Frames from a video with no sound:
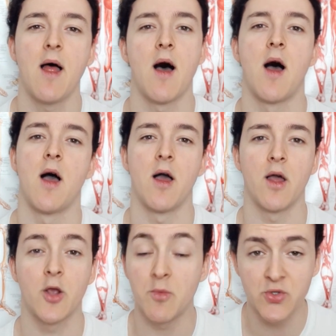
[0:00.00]

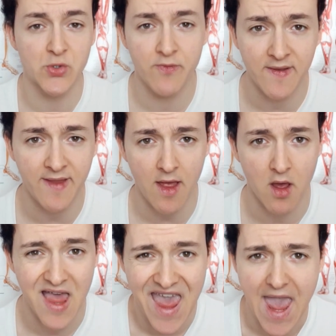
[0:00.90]
euh, comme le soulevé de
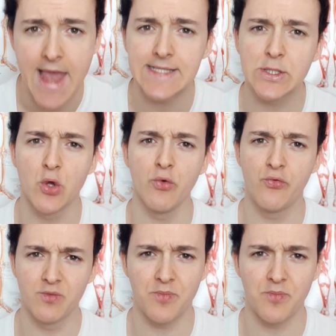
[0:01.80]
terre. Est-ce que vous